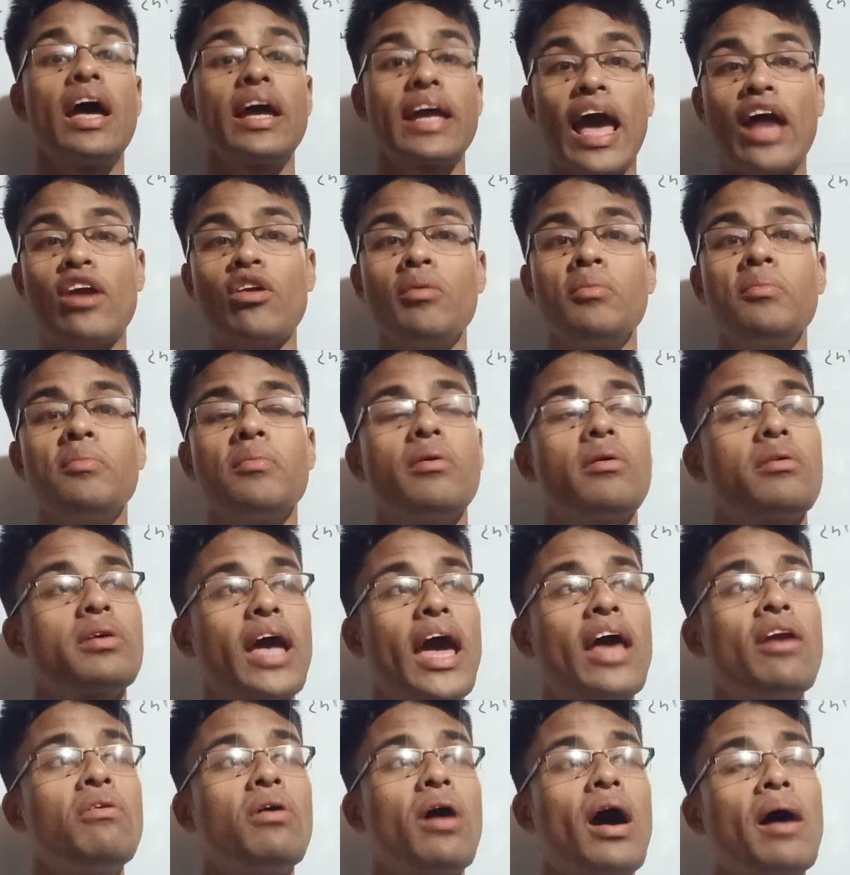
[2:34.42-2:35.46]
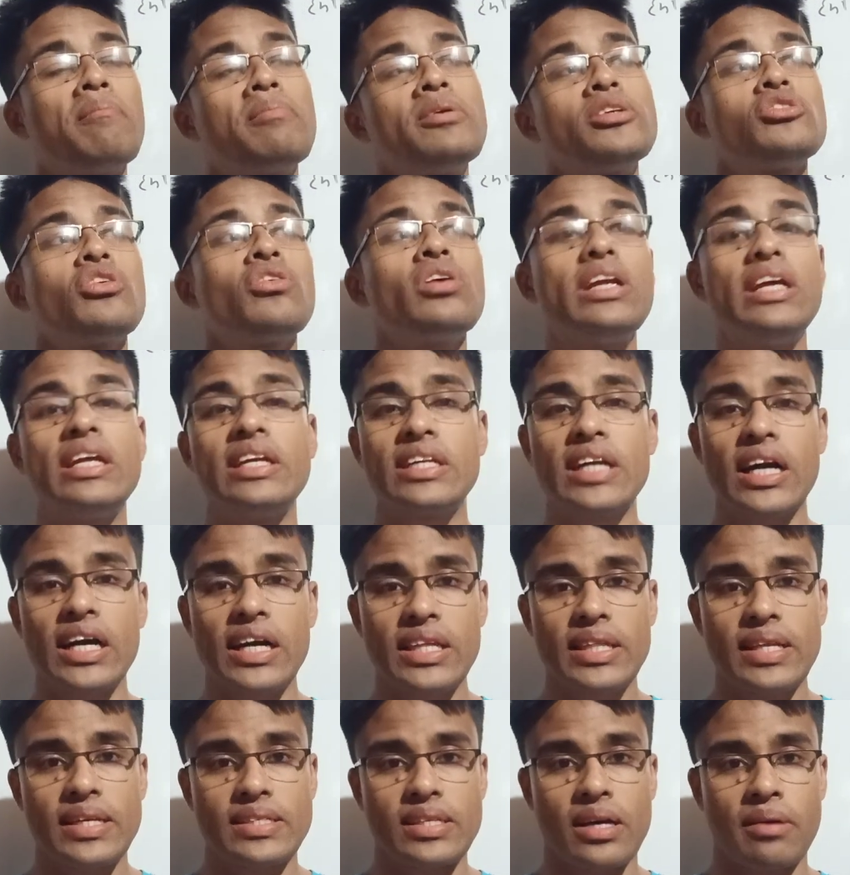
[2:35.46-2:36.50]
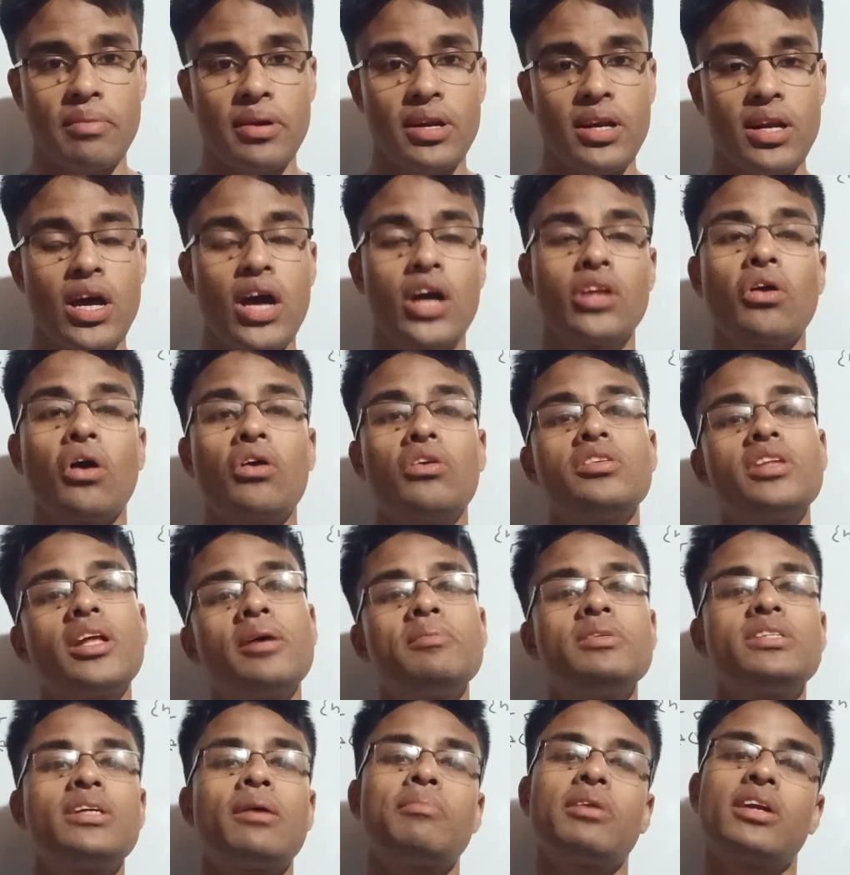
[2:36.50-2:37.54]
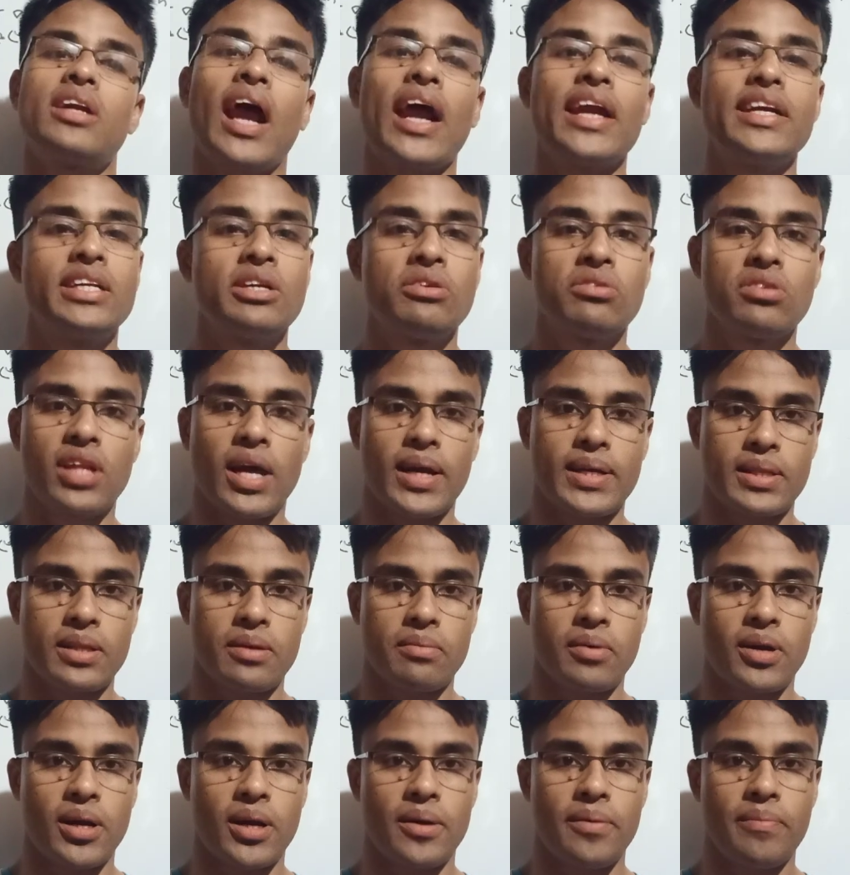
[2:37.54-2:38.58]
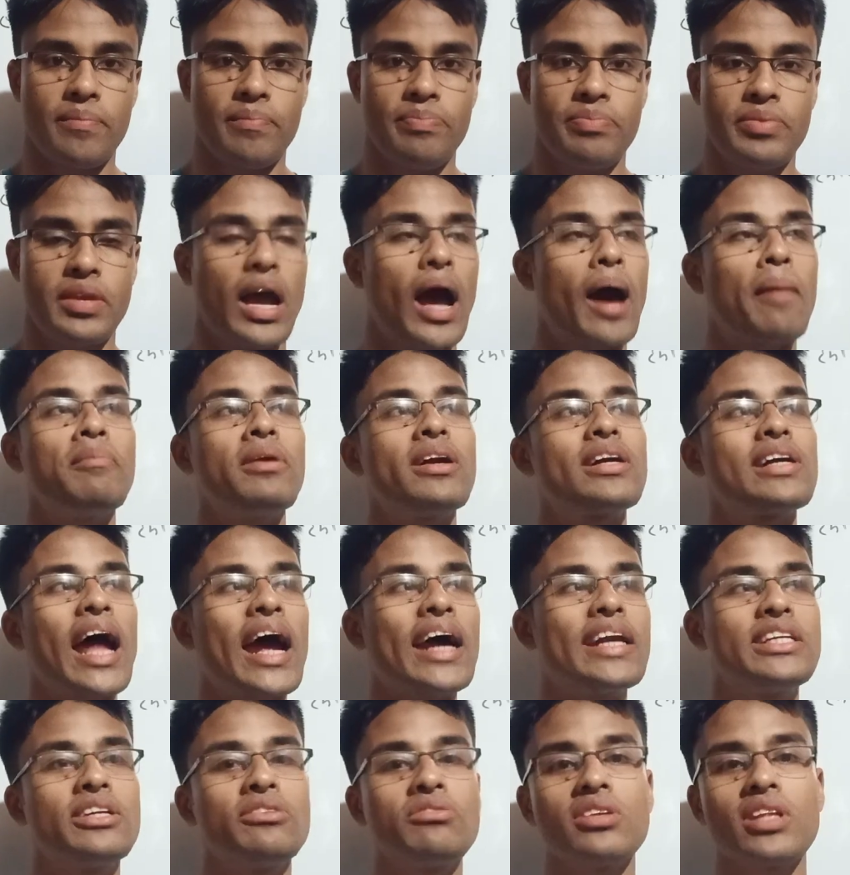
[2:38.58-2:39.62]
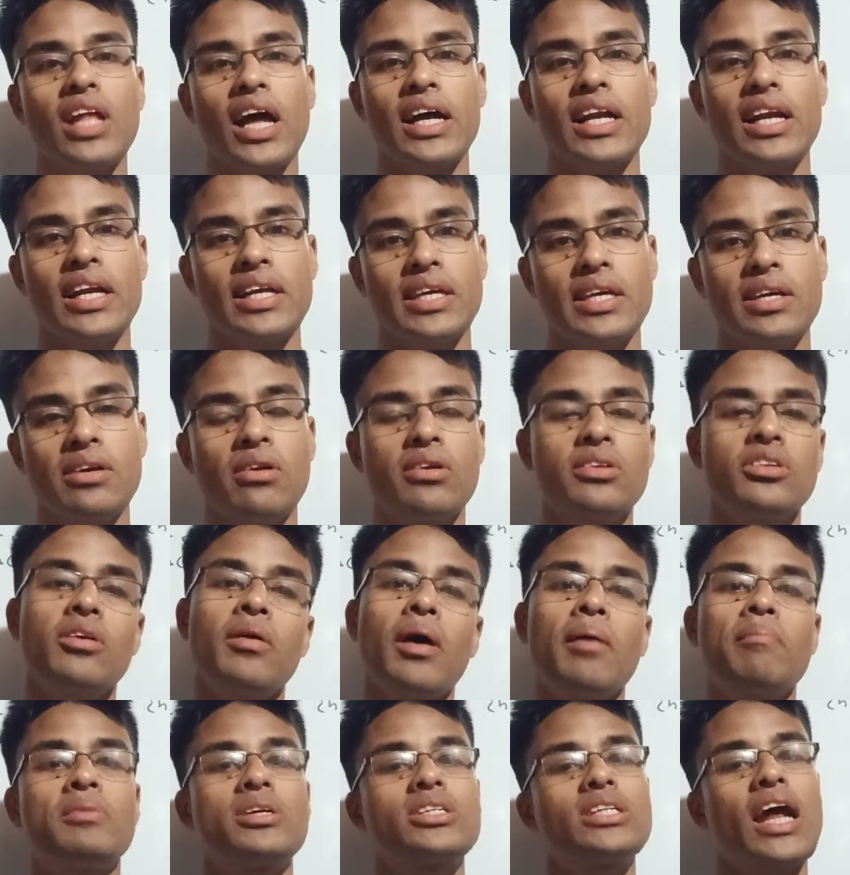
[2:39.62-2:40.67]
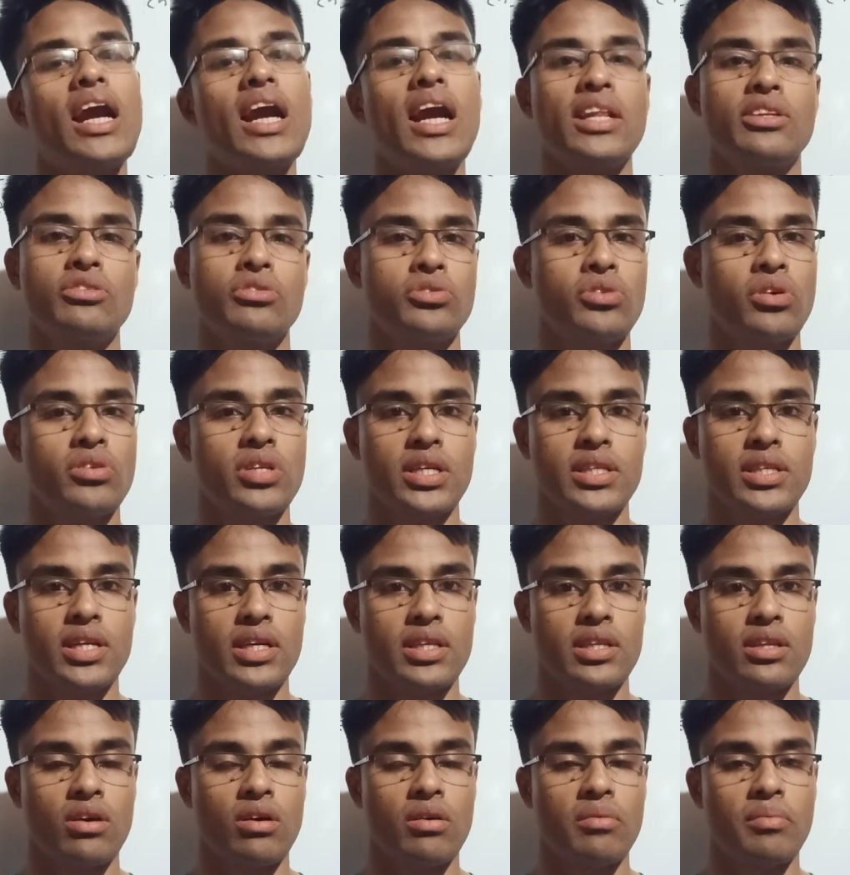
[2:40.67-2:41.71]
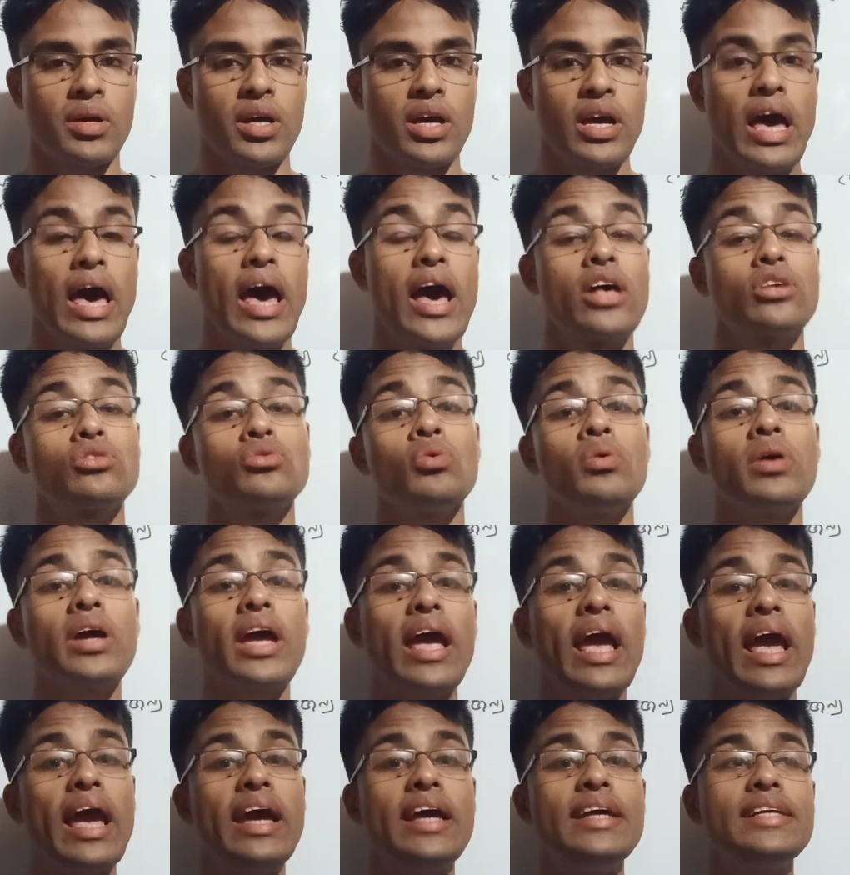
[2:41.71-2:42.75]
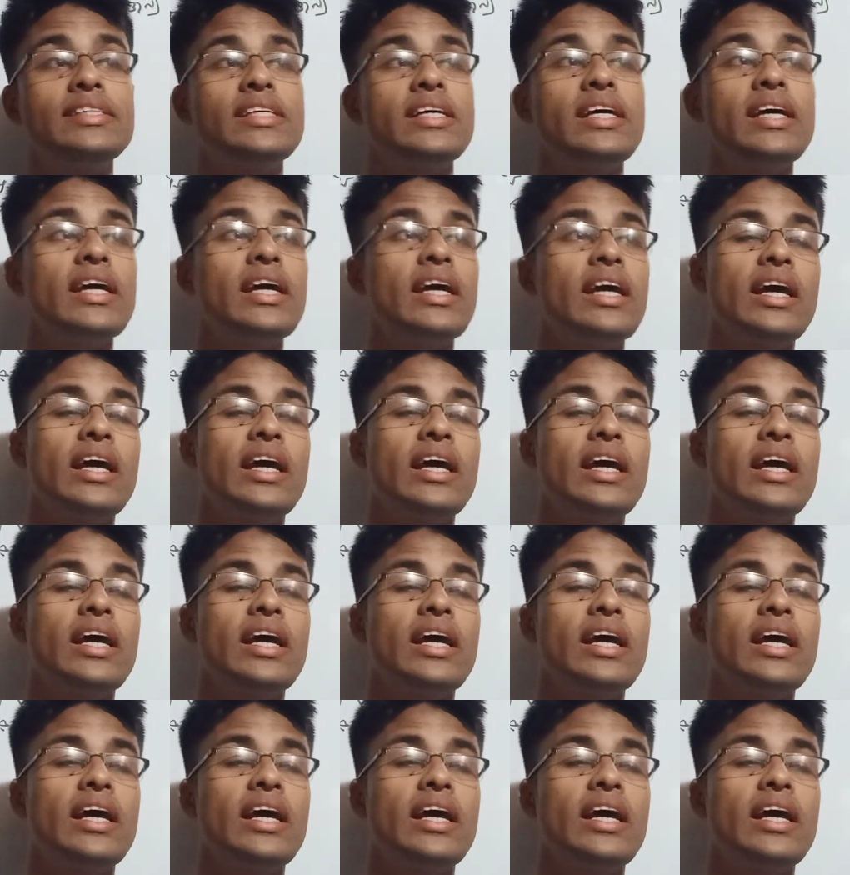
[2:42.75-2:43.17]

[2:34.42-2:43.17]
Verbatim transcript: কেন কেন আপনি যখন ইন্টারনেটে যাবেন তখন দেখবেন যে আপনার নাইট ডিউটি থাকতে পারে আপনার নাইট ডিউটি থাকলে কি করতে হবে আপনার সারা রাত্র সজাগ থাকতে হবে সো এই যে